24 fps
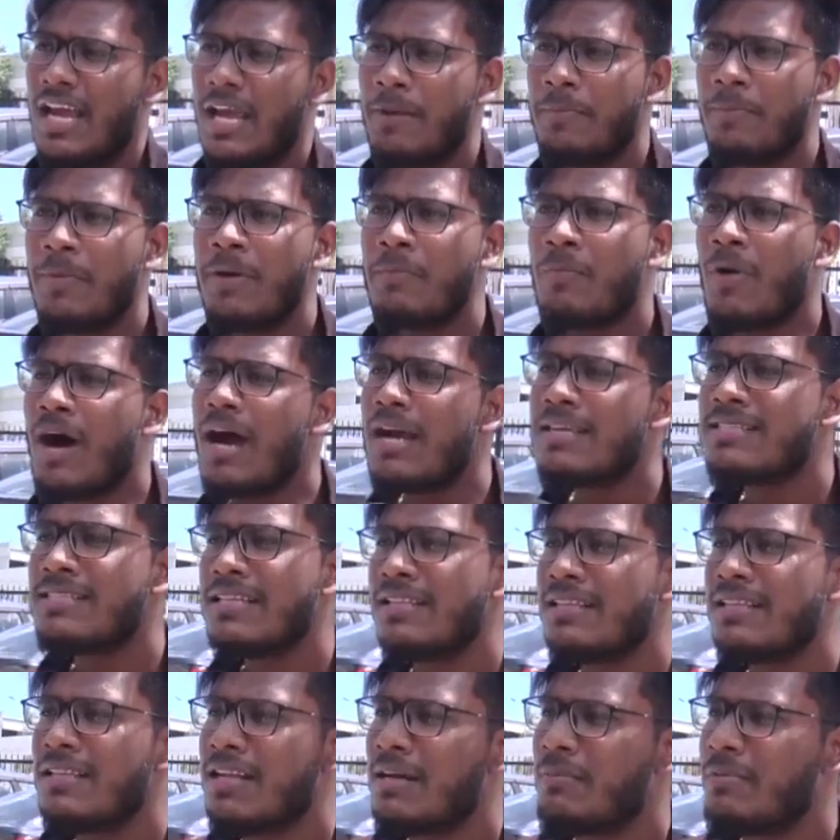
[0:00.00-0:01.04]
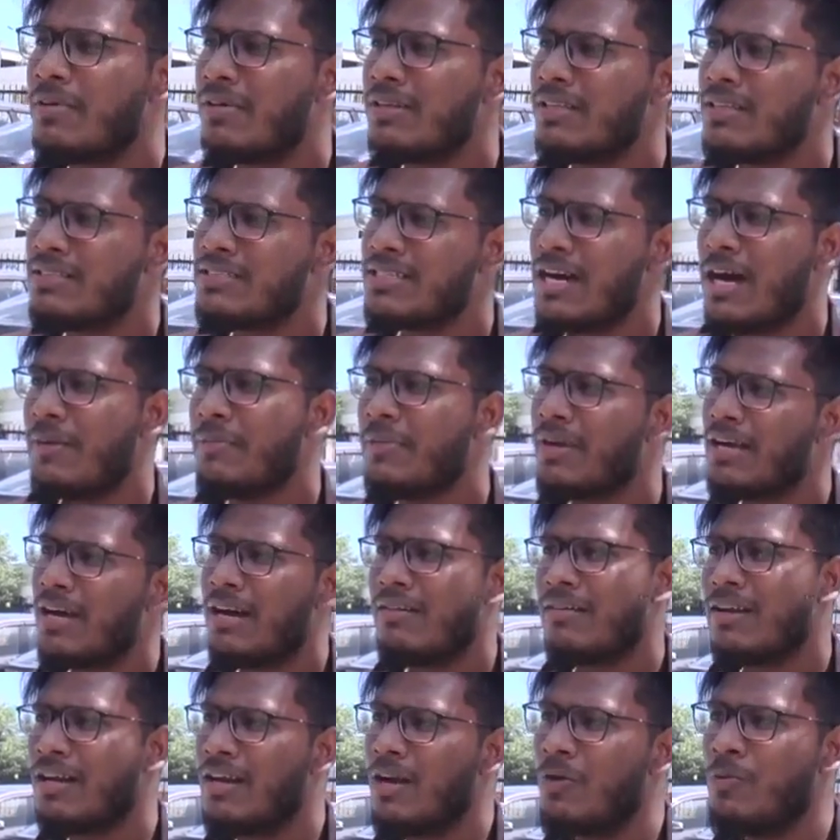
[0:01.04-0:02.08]
எப்பவுமே பாய்ஸ்லேருந்து நம்ம வந்து சாமிங்காக
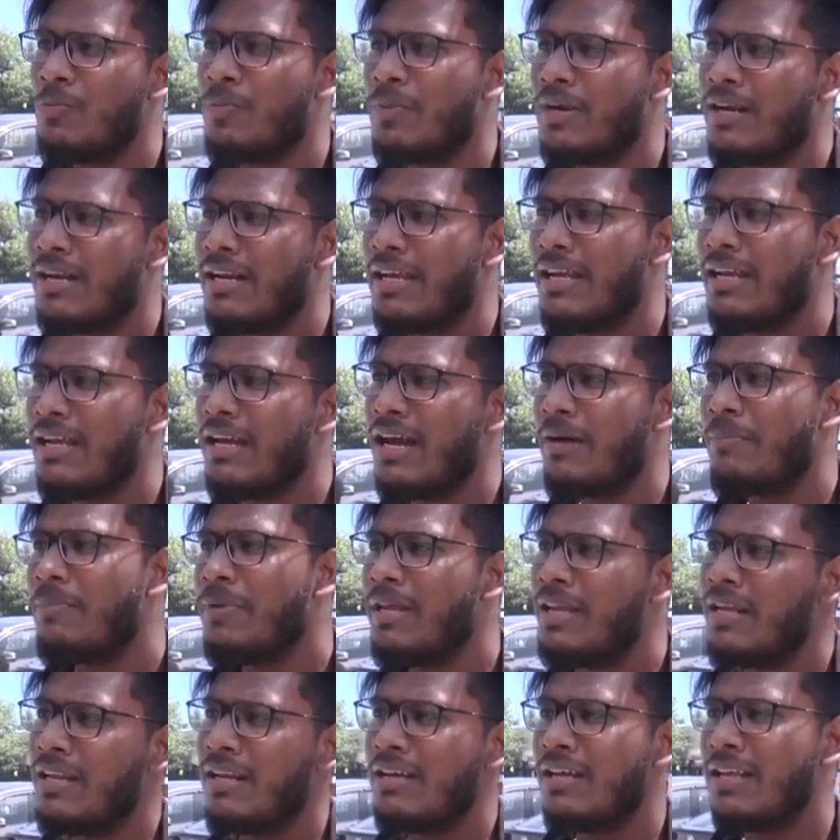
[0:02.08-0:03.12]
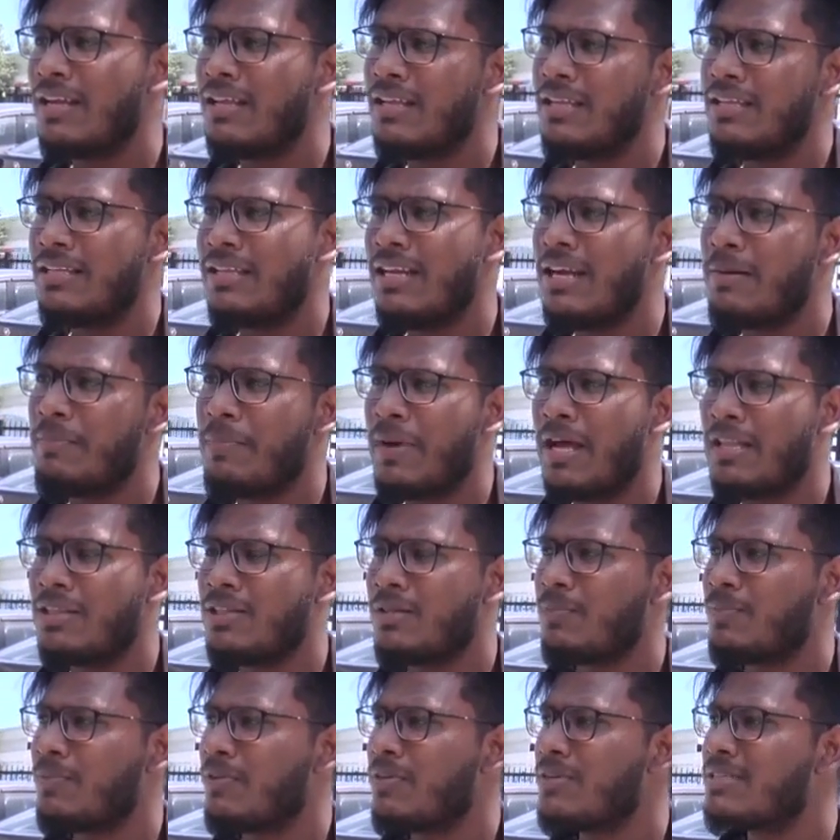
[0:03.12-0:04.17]
அவர் லவ் பண்ணி அப்படி இருக்கிற இதெல்லாம்
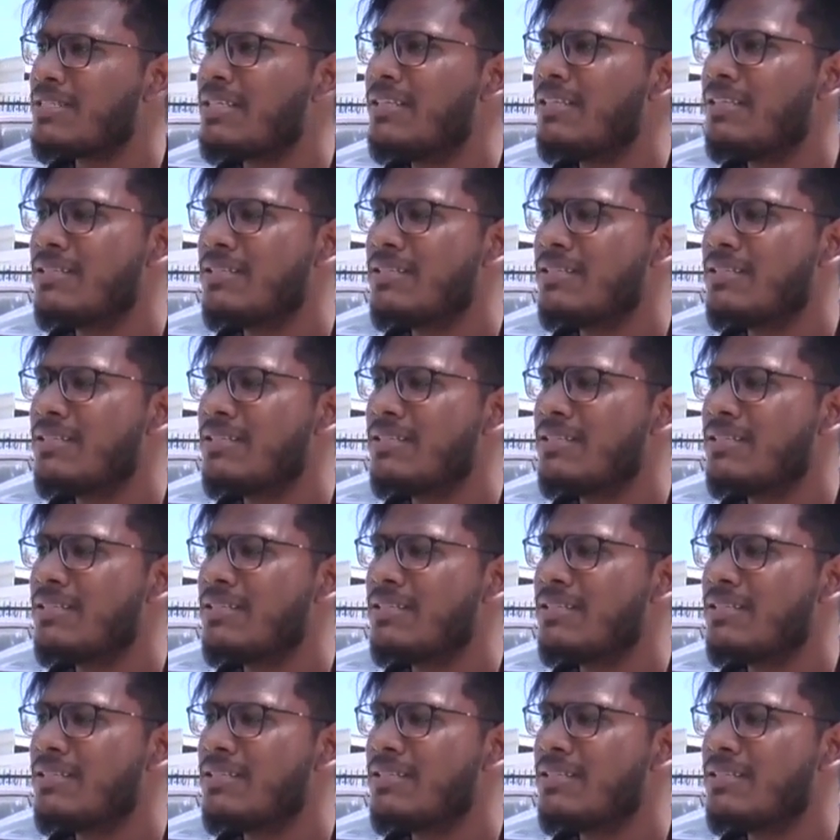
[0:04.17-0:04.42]
பார்த்துருப்போம்